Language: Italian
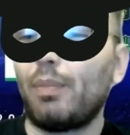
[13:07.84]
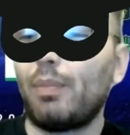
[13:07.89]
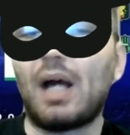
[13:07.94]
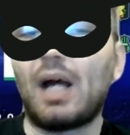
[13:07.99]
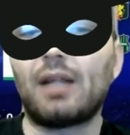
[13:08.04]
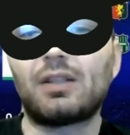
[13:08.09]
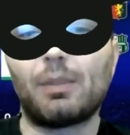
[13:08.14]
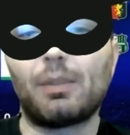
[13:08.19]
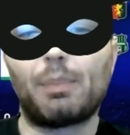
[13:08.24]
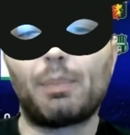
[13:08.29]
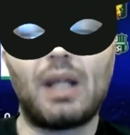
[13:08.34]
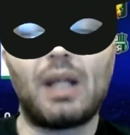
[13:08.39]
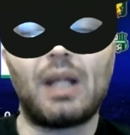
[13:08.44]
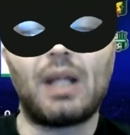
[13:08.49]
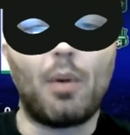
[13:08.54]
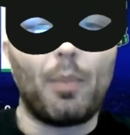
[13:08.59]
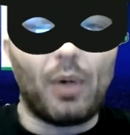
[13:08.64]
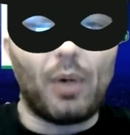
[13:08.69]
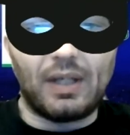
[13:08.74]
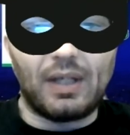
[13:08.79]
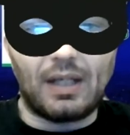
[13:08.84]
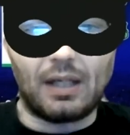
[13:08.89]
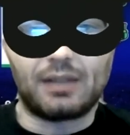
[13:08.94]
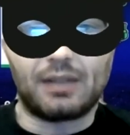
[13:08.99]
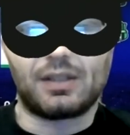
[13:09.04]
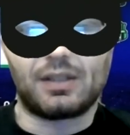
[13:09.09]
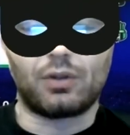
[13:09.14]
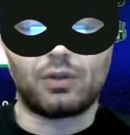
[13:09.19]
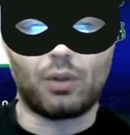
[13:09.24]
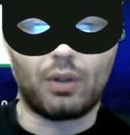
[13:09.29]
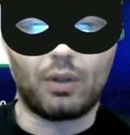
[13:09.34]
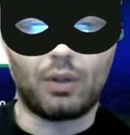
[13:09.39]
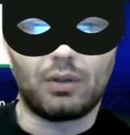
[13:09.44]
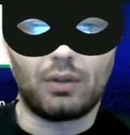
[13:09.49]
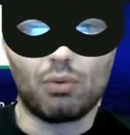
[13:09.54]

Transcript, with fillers: Adesso parliamo un po' di calciatori.